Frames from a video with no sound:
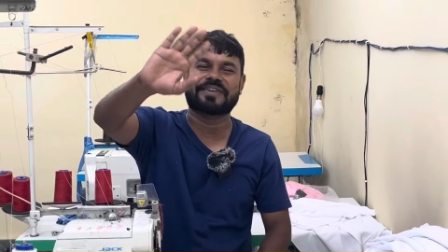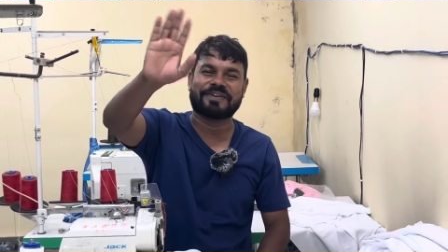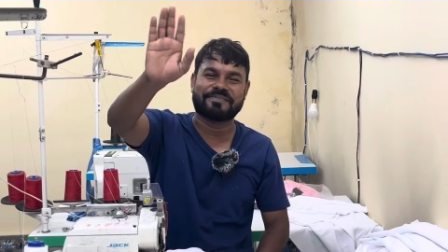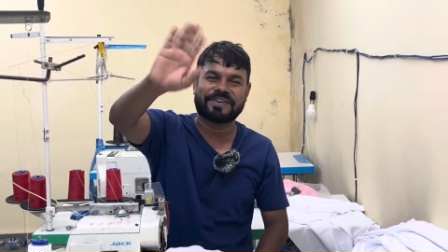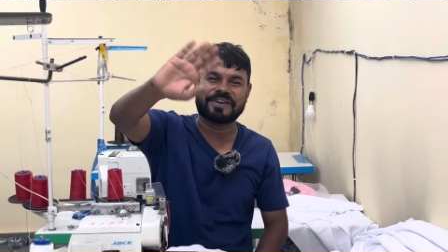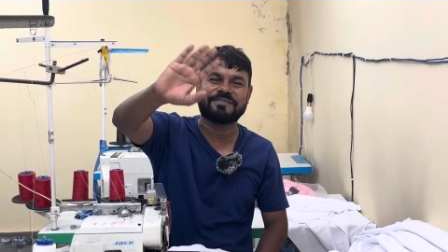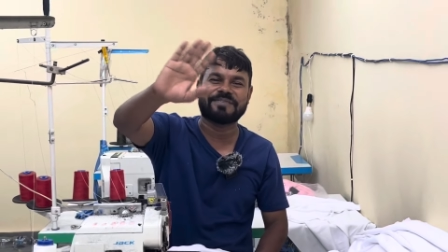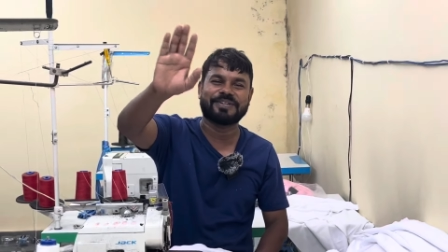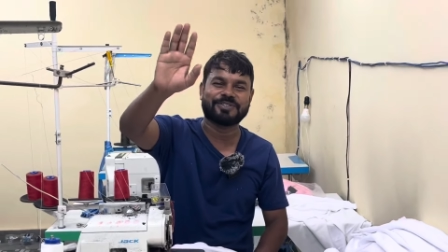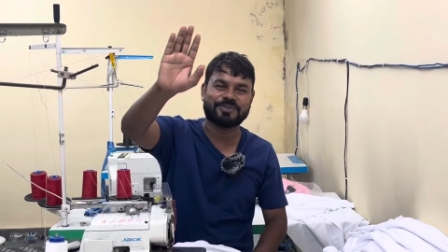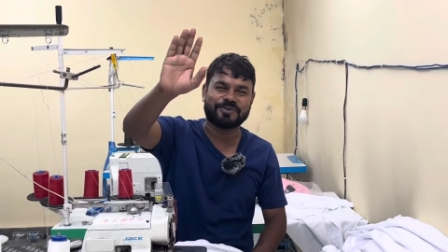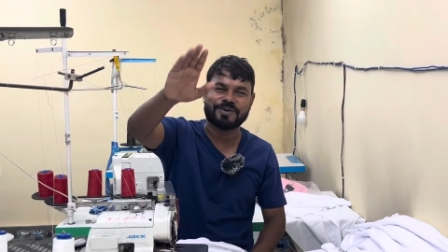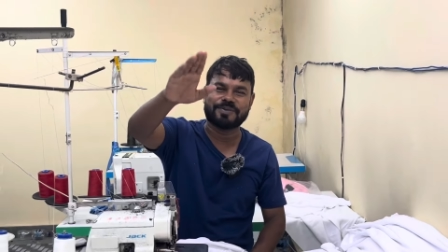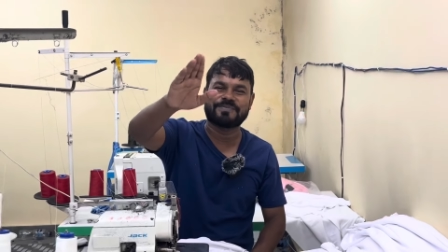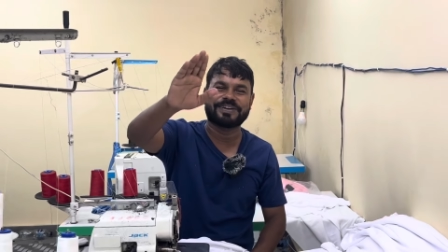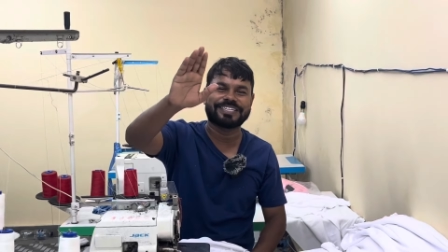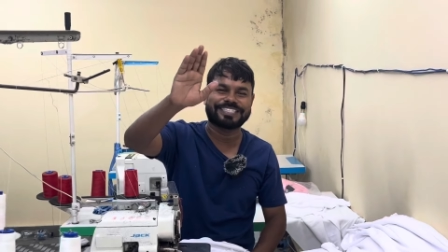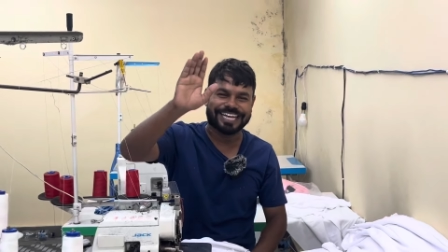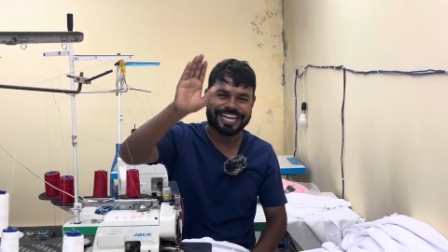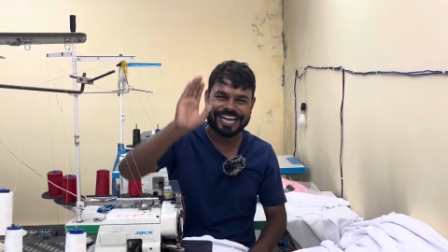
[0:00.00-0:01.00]
कैमरामैन जो मेरे
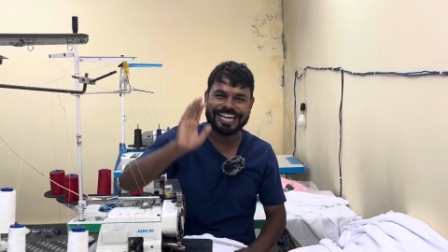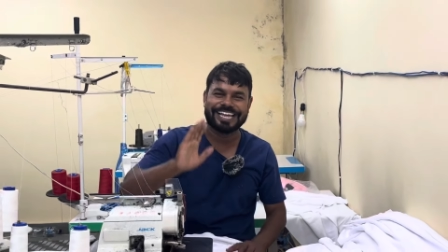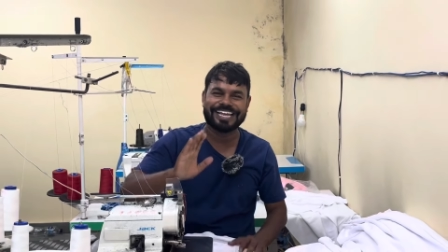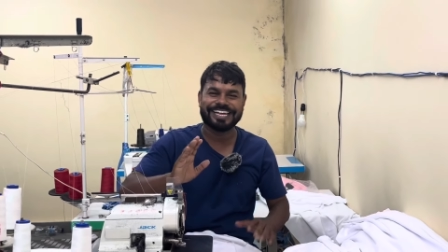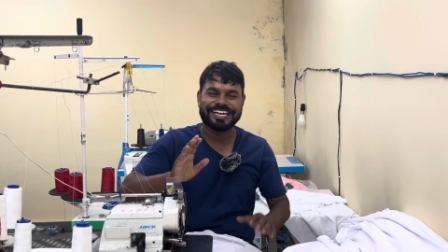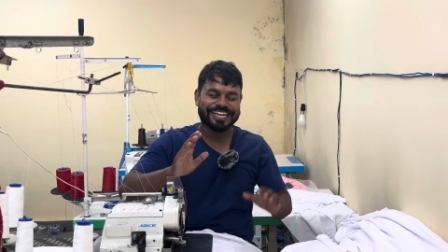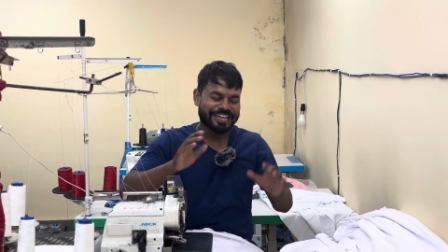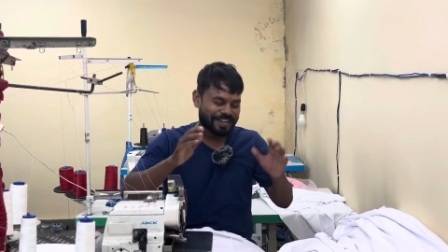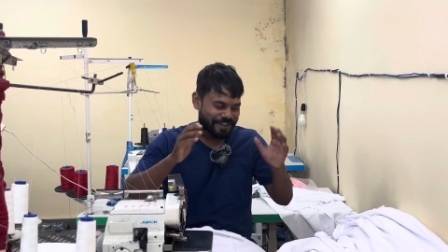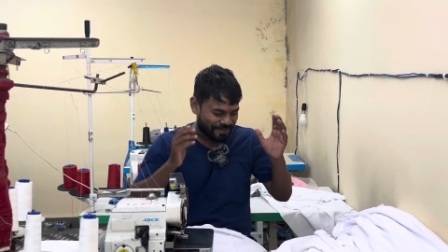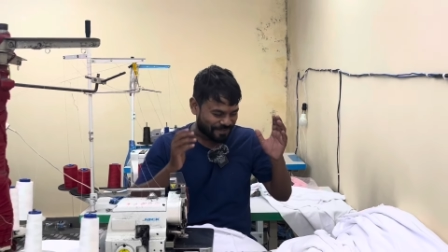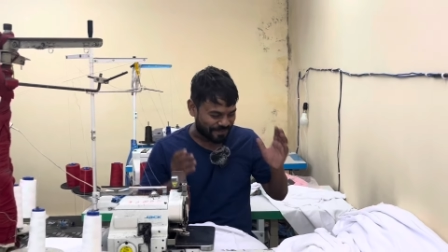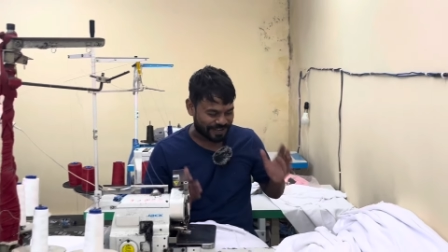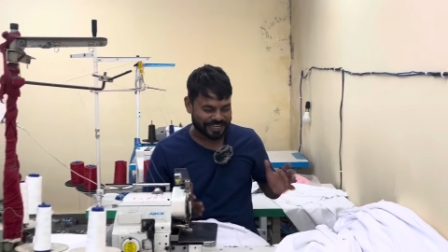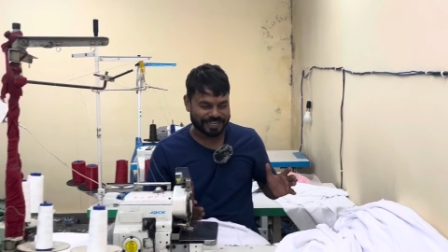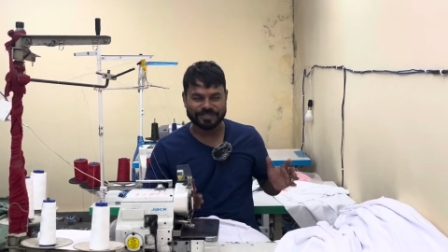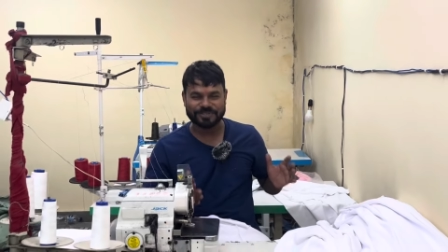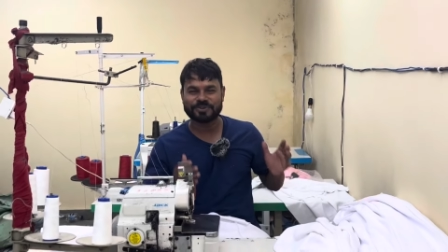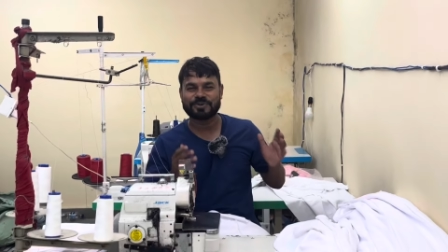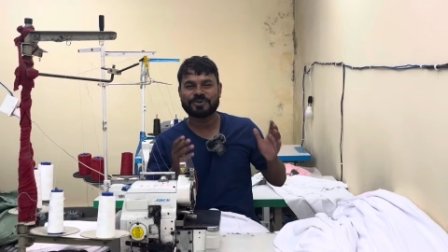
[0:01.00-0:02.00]
पास आए
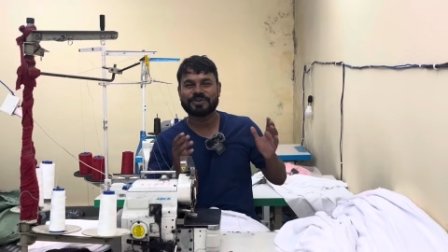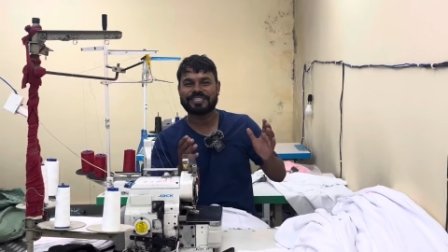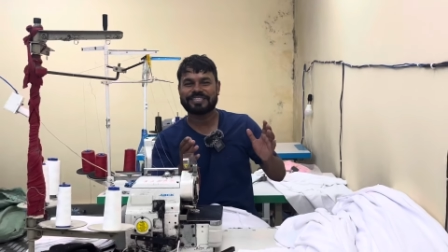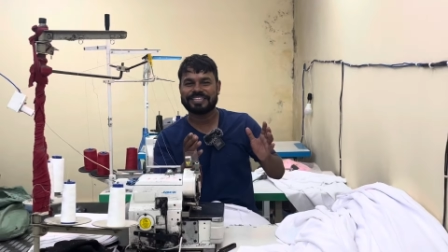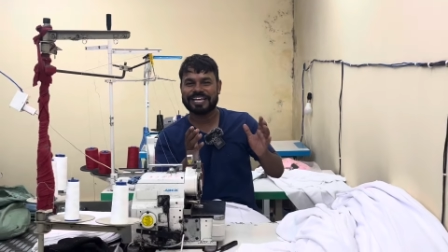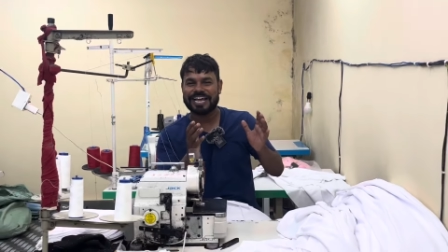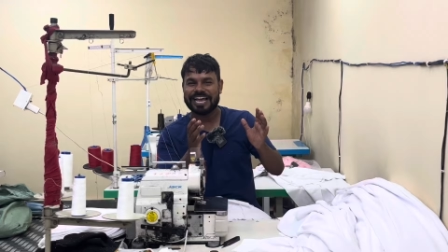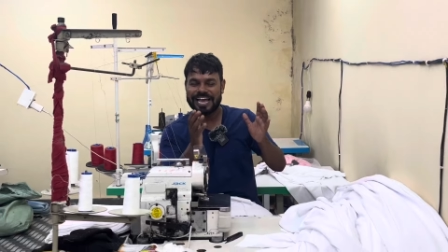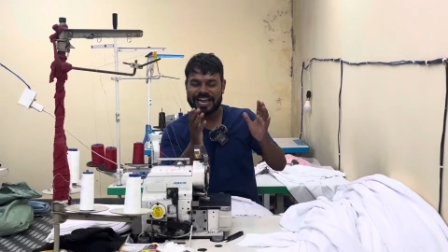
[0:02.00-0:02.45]
मेरी जो इतना